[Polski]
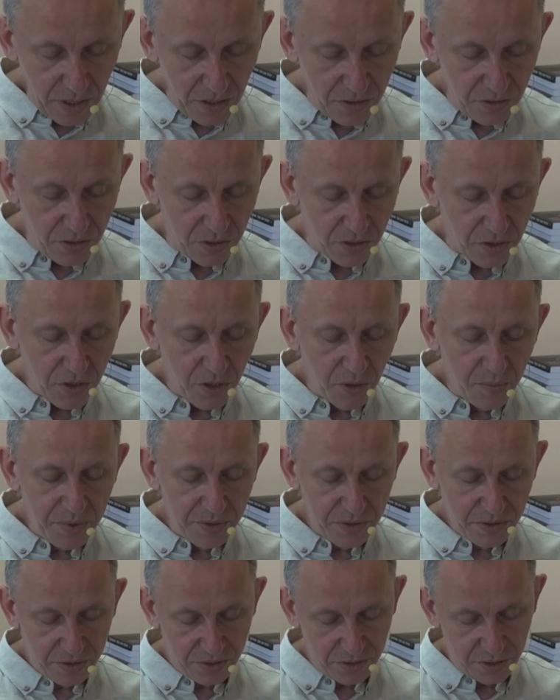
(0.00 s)

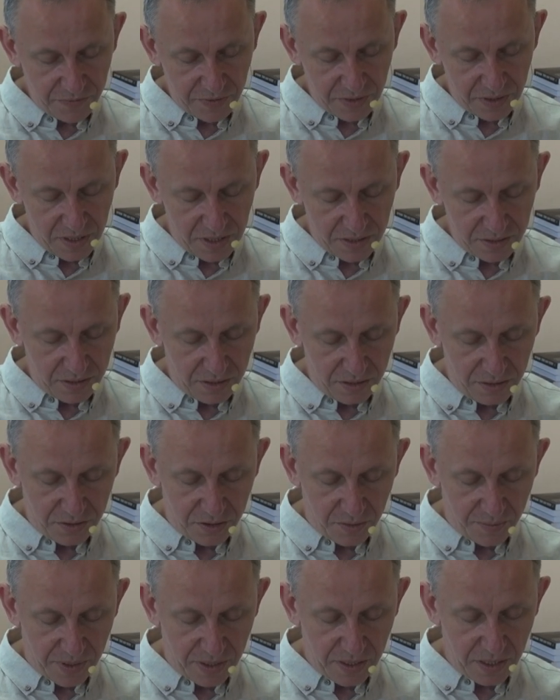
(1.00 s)
Drochobycz, 19
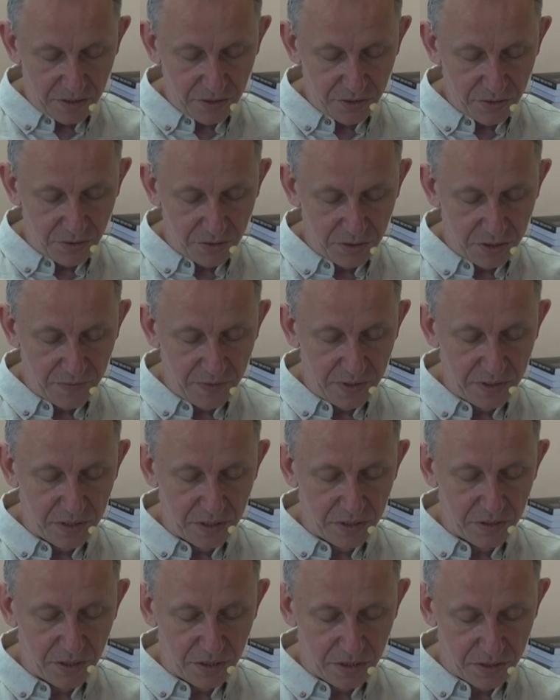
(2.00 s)
listopada
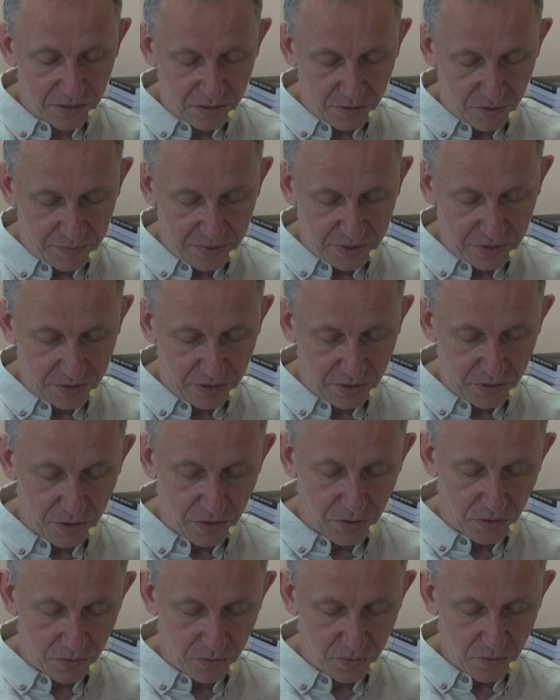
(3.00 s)
1941
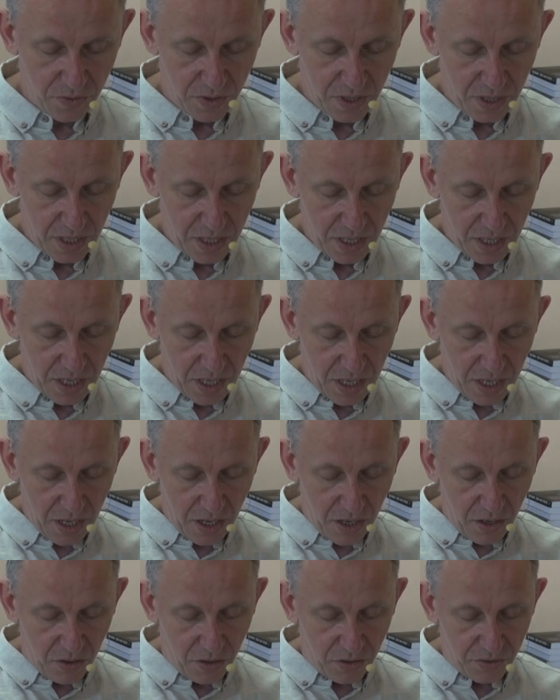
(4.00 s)
roku.
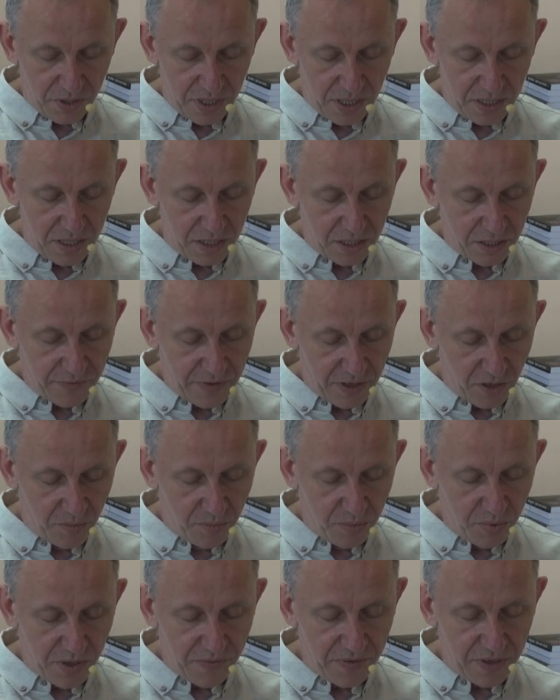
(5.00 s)
Od rana trwa
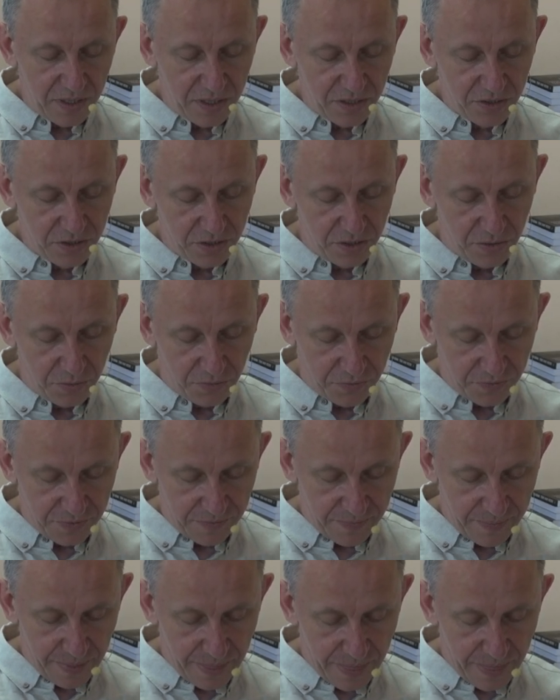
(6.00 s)
obława na Żydów.